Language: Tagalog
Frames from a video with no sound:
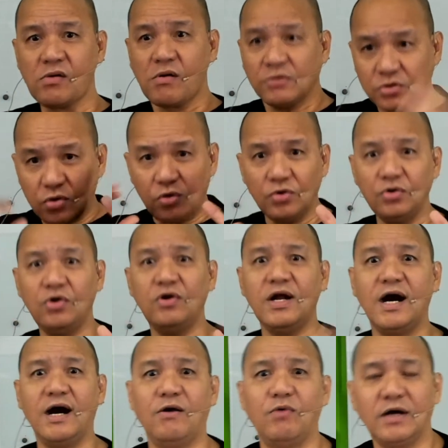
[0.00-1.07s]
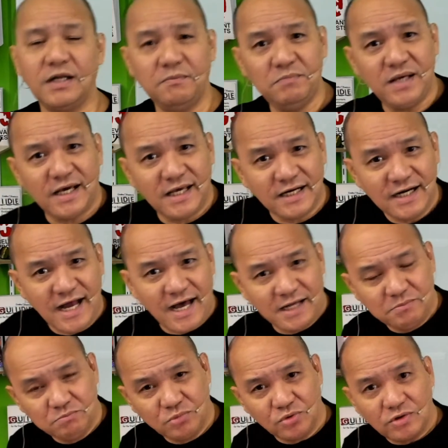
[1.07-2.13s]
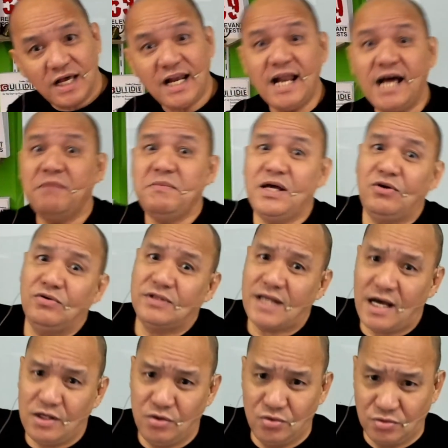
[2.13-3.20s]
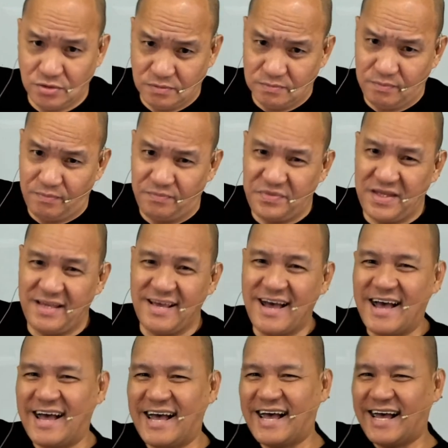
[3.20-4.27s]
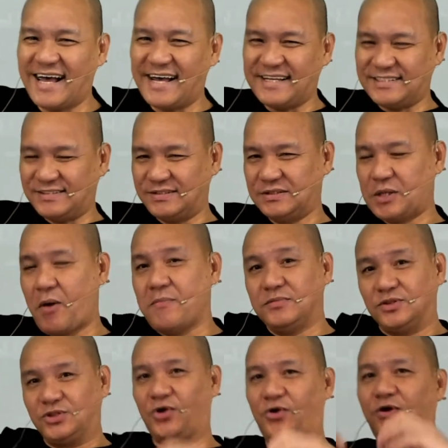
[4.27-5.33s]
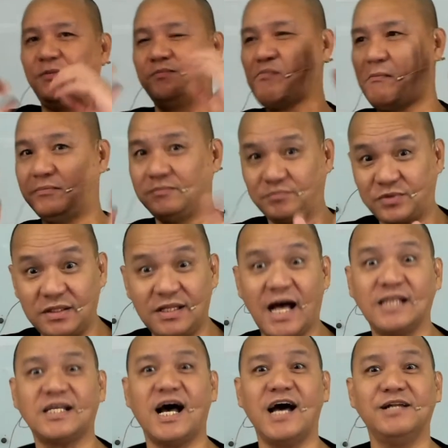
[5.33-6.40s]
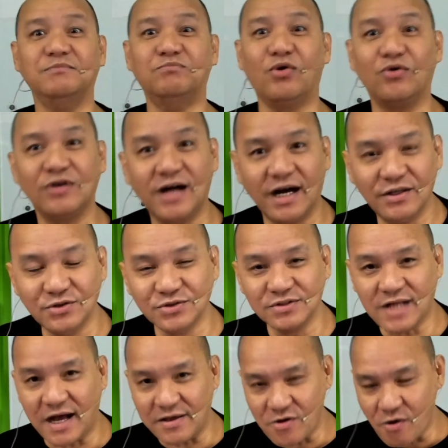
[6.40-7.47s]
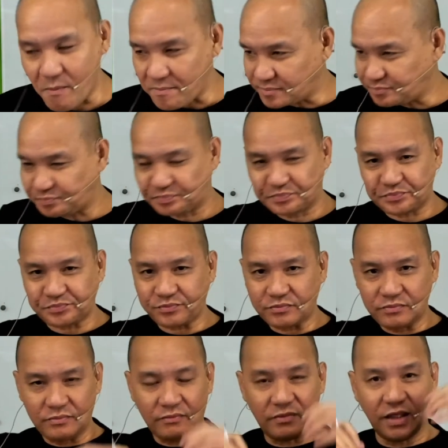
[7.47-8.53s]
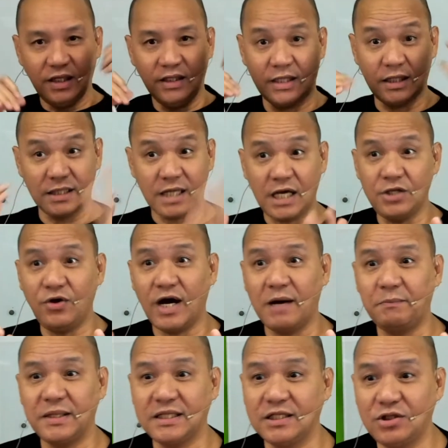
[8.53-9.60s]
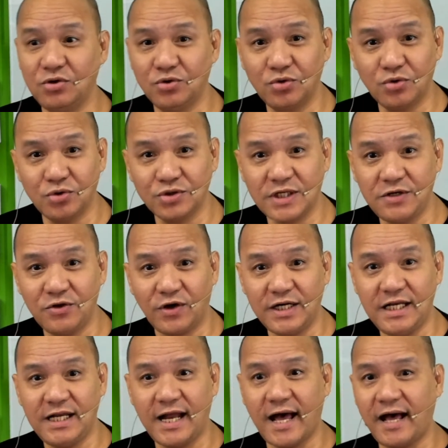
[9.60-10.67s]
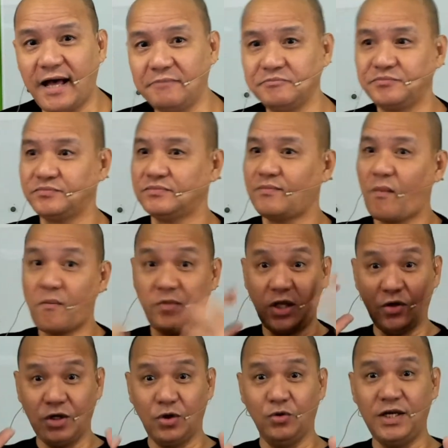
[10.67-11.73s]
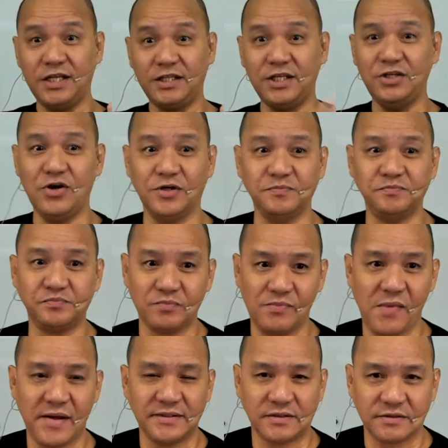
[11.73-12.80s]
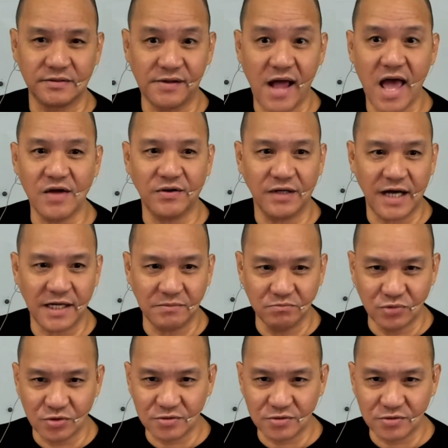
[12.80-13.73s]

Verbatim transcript: So, kung yung hawak ng BIR na handbook, kailangan meron tayo nun. Yan. So, nasa handbook na ngayon tayo. Tandaan niyo yung apat na tinuro ko sa inyo kanina, ha? Hindi ko na ulitin yon. Now, handbook